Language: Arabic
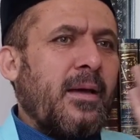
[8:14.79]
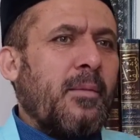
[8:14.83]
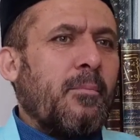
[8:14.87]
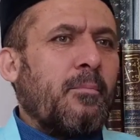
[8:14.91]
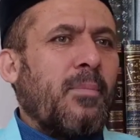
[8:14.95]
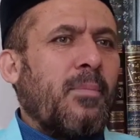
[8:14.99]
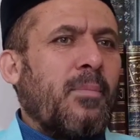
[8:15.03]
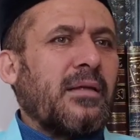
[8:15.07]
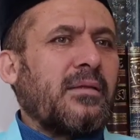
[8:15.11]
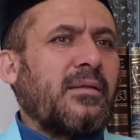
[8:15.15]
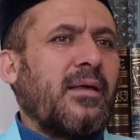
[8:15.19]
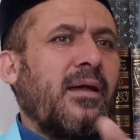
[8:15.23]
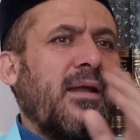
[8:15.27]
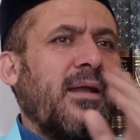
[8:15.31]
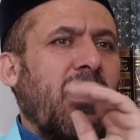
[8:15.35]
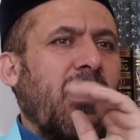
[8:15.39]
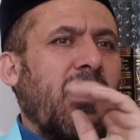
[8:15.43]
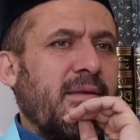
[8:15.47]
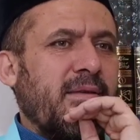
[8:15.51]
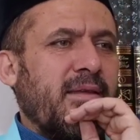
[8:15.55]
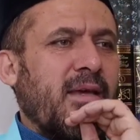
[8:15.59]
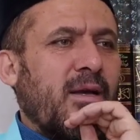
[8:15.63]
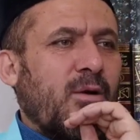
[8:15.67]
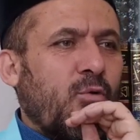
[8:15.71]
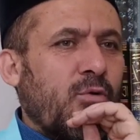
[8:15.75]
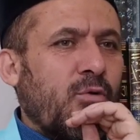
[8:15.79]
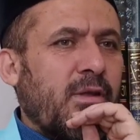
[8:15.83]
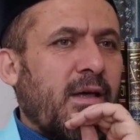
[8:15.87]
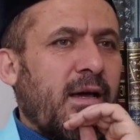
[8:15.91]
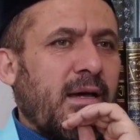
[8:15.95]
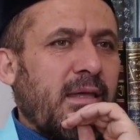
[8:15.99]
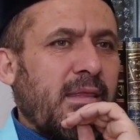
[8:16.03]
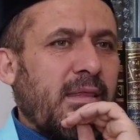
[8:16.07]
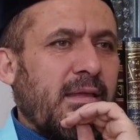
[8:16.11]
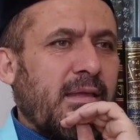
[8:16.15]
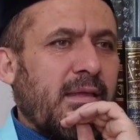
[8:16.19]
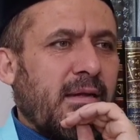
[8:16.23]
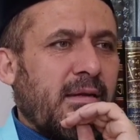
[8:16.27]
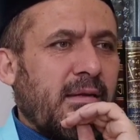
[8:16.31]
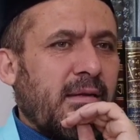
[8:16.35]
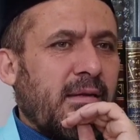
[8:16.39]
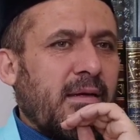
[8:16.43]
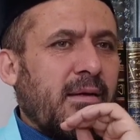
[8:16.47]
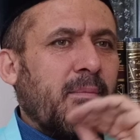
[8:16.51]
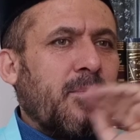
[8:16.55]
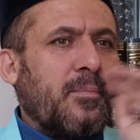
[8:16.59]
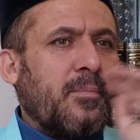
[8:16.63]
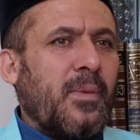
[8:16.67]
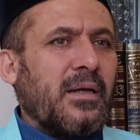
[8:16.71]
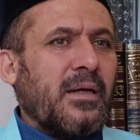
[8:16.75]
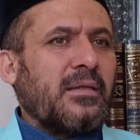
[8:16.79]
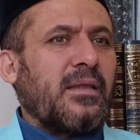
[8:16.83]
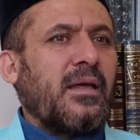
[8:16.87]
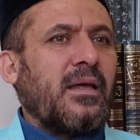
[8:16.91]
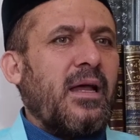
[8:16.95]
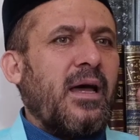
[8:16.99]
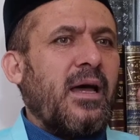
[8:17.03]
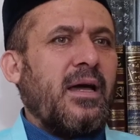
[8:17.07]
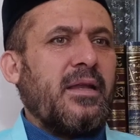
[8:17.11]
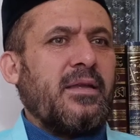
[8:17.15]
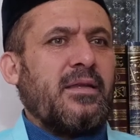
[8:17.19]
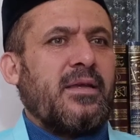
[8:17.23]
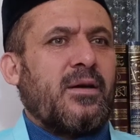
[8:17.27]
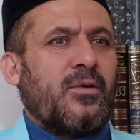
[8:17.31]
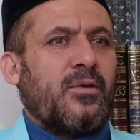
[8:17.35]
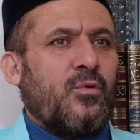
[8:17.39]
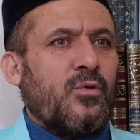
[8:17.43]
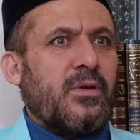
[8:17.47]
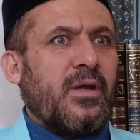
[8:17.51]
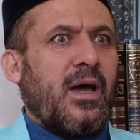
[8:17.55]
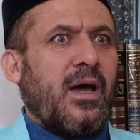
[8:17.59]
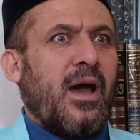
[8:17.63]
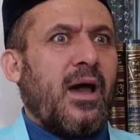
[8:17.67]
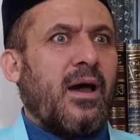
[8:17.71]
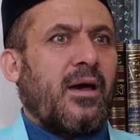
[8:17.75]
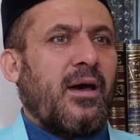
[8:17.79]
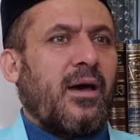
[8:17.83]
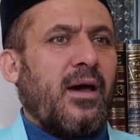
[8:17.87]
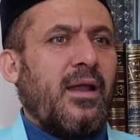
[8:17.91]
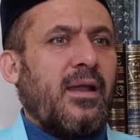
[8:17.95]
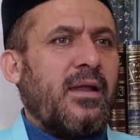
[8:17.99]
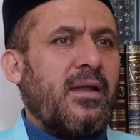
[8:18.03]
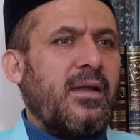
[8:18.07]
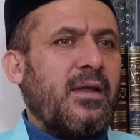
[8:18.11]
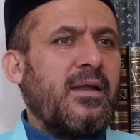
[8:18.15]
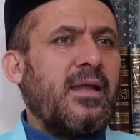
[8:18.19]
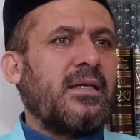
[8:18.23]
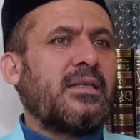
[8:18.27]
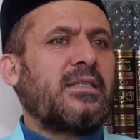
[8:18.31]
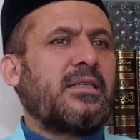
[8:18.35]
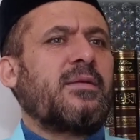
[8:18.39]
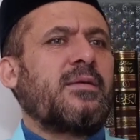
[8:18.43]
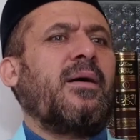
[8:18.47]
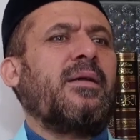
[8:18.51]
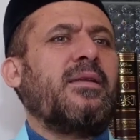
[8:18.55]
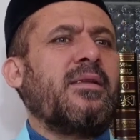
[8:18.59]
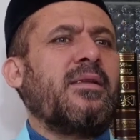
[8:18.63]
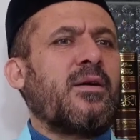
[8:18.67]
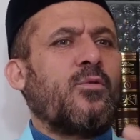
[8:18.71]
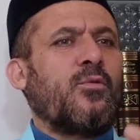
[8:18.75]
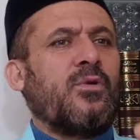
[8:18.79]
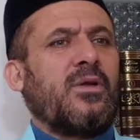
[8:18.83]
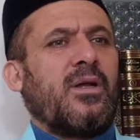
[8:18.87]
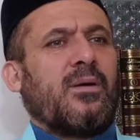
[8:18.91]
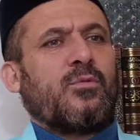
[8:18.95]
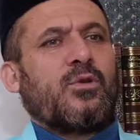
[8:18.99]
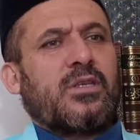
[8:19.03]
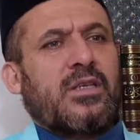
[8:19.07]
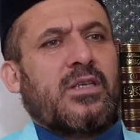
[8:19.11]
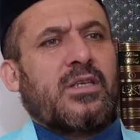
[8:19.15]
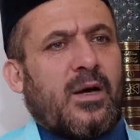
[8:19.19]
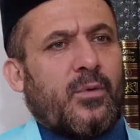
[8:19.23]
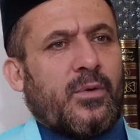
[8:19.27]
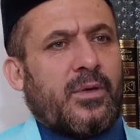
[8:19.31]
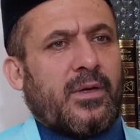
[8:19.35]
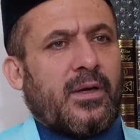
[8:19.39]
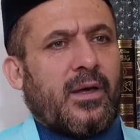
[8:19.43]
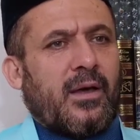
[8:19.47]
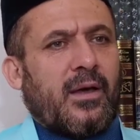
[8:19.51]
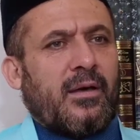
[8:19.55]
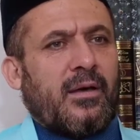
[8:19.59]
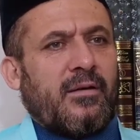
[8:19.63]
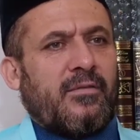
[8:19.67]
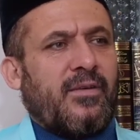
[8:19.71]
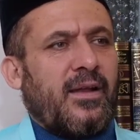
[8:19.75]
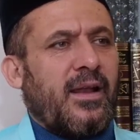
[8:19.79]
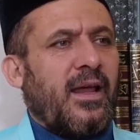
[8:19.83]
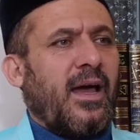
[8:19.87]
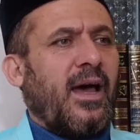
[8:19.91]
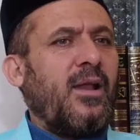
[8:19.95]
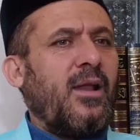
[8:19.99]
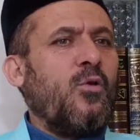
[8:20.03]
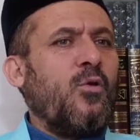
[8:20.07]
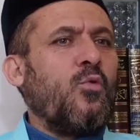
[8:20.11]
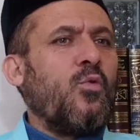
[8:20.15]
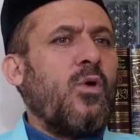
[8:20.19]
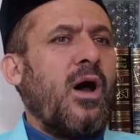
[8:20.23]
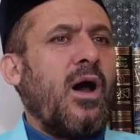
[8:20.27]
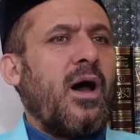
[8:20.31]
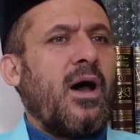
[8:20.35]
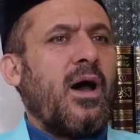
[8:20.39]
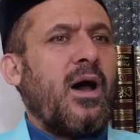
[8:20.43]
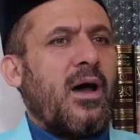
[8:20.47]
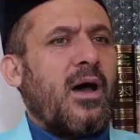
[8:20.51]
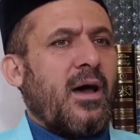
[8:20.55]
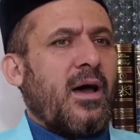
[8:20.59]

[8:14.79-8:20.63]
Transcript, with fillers: بطل أن يكون أكثر بطل أن يكون أقل لازم أن يكون مساوية فالحل هو